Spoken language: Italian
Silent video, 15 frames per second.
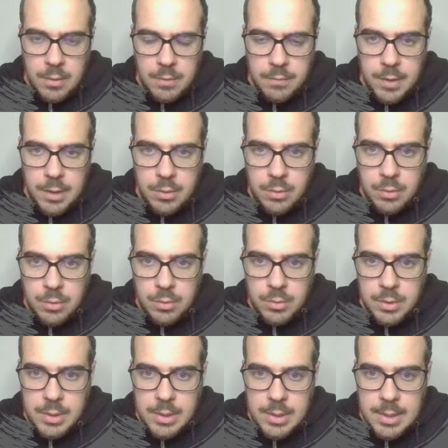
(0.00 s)
Vedo
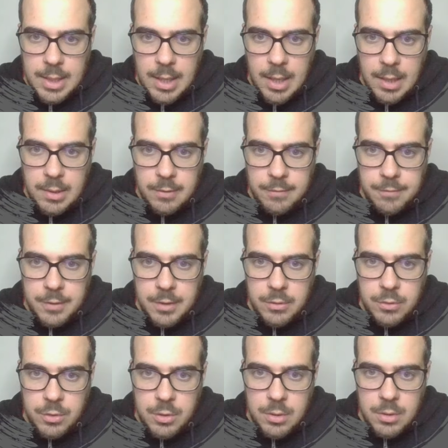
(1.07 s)
d6, alfie
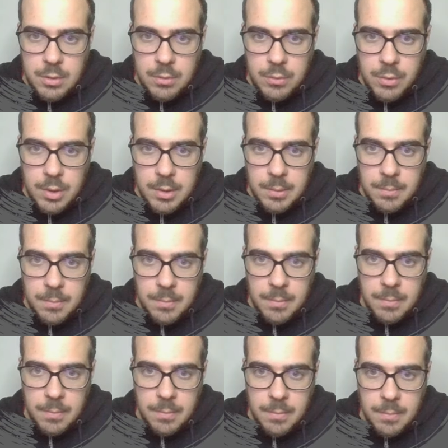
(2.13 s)
g5.
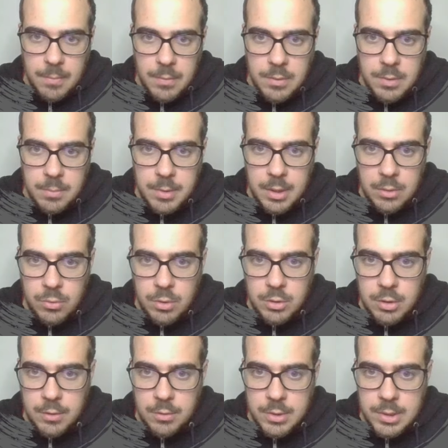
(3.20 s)
Se mi Semigattura,
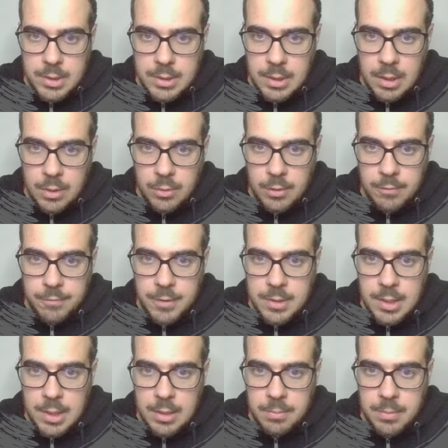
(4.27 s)
cerco di scacco,
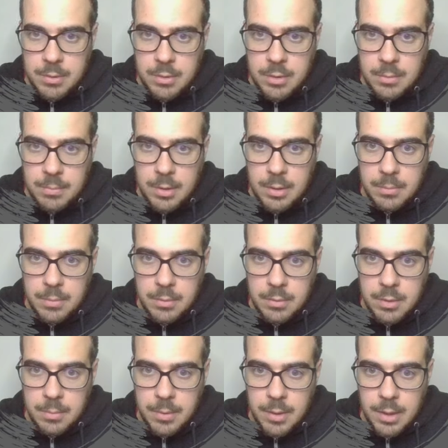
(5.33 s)
F6, pedone per,
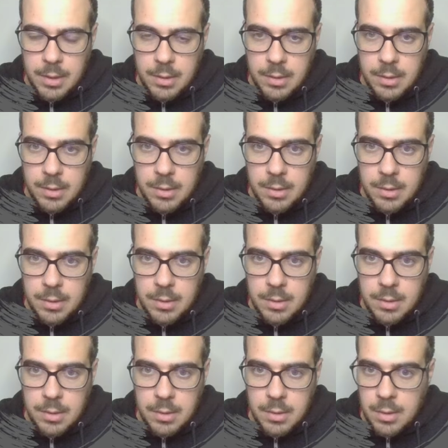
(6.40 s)
pedone per,
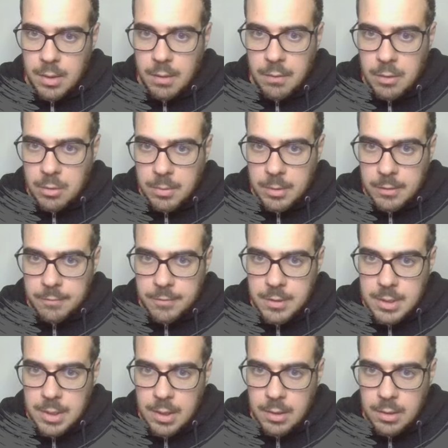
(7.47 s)
cavallo per
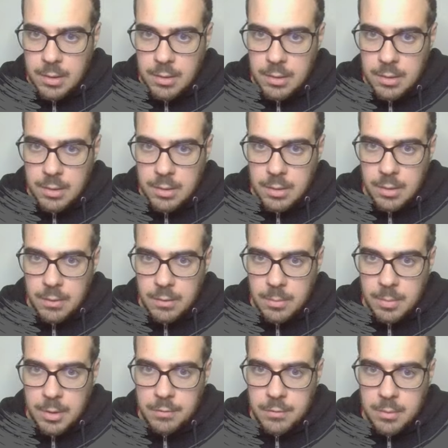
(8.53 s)
F6, cavallo
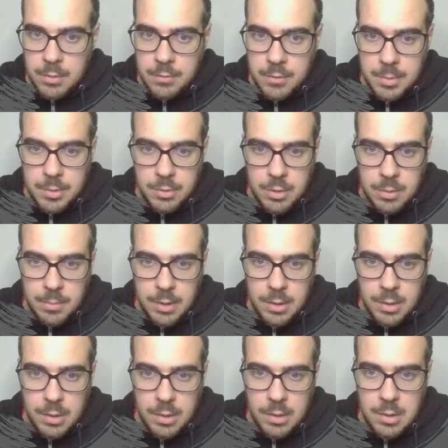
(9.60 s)
per, alfio per, alfio, pedonna
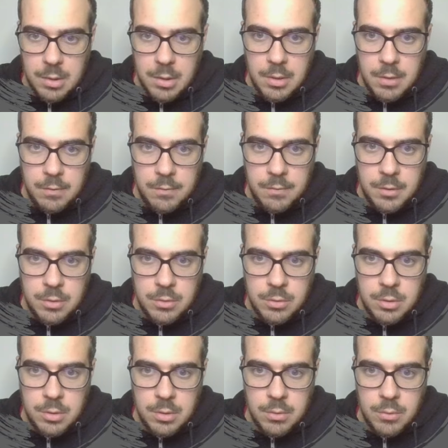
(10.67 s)
per, fio
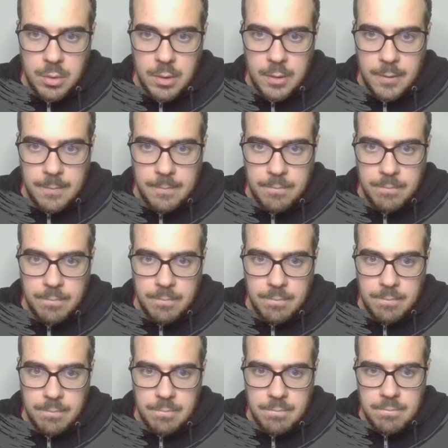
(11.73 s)
G5.
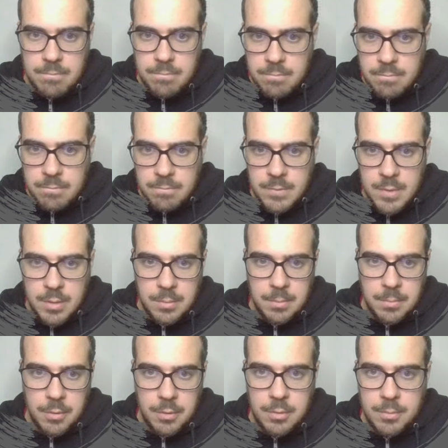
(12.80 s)
Vediamo un
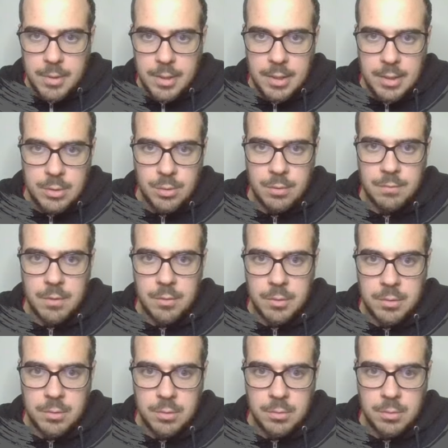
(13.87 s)
po' come risolve
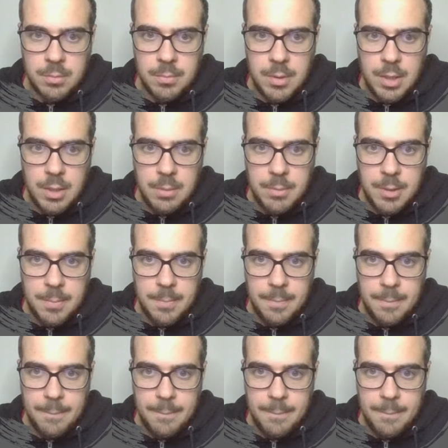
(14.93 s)
questo problema.